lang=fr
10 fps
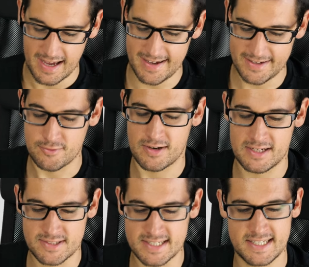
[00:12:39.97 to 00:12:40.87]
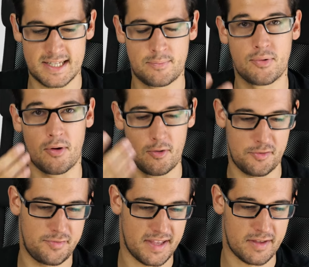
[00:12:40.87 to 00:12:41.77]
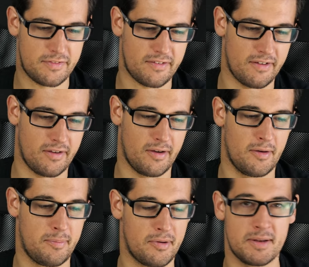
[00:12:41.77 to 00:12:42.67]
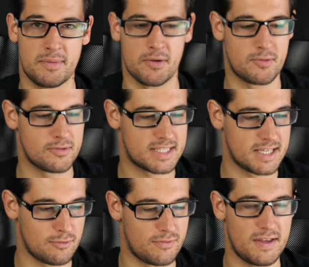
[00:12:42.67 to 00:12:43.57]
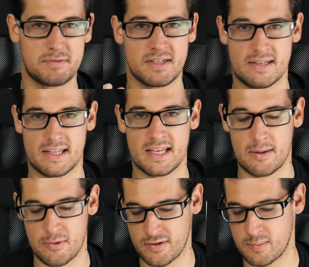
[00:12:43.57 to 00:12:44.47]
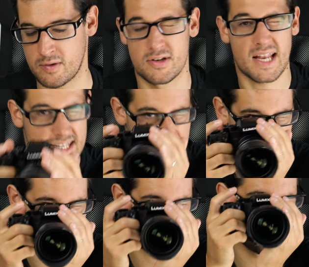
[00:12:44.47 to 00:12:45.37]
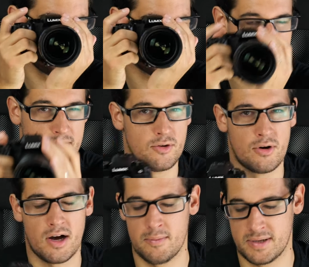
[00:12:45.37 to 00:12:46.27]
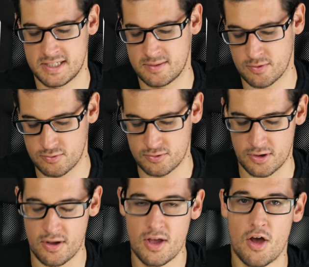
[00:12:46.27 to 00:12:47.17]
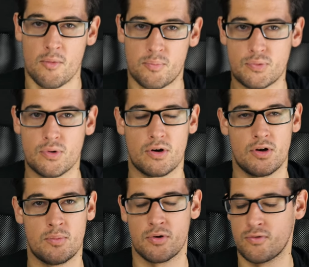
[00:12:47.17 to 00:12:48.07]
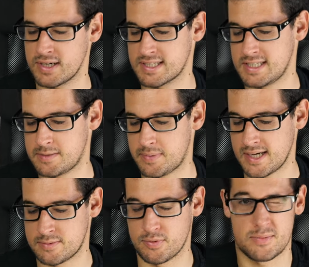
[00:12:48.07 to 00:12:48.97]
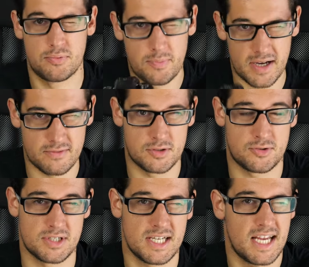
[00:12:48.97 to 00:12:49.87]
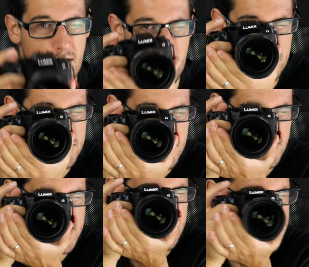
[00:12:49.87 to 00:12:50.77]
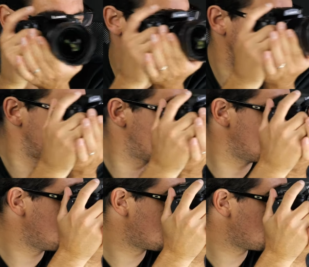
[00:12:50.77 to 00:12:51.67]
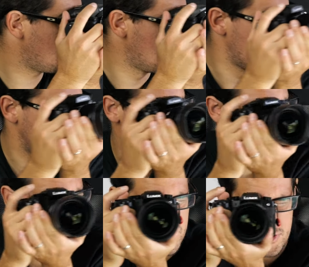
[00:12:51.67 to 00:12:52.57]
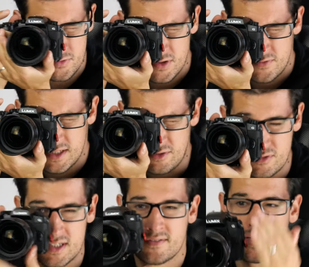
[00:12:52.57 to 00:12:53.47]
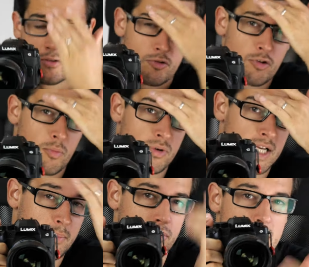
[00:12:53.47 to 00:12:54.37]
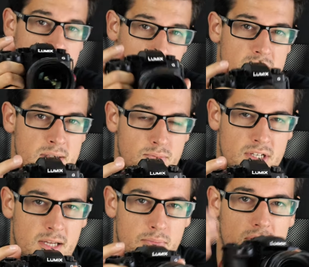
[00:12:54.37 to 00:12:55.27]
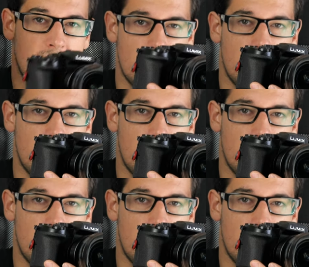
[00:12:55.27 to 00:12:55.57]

Euh, donc voilà, donc ça c'était pour l'EVF. Euh, prenez bien en compte qu'un EVF, ça va être également vraiment votre interface dès que vous allez dehors, hein, pratiquement tout le temps, pour pour voir ce qui se passe, pour être plus près de votre sujet. Et en plus, souvent, ça va stabiliser, d'accord, votre photo, votre vidéo. Vous avez un autre point d'appui, un troisième point d'appui,